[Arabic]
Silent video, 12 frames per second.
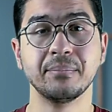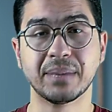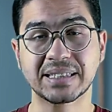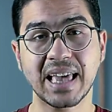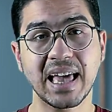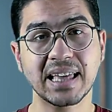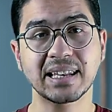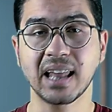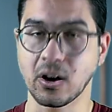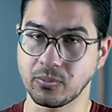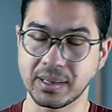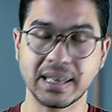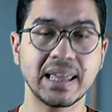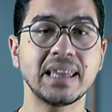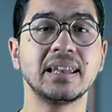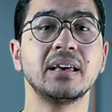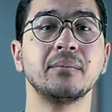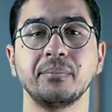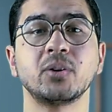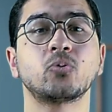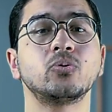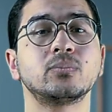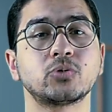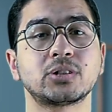مساء او بالليل
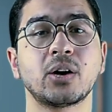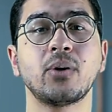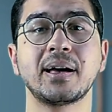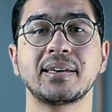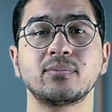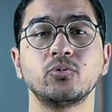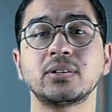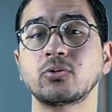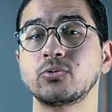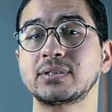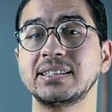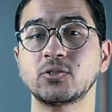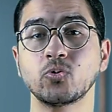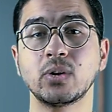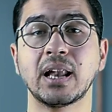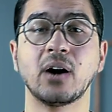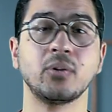بيكون مستوى هرمون الكورتيزول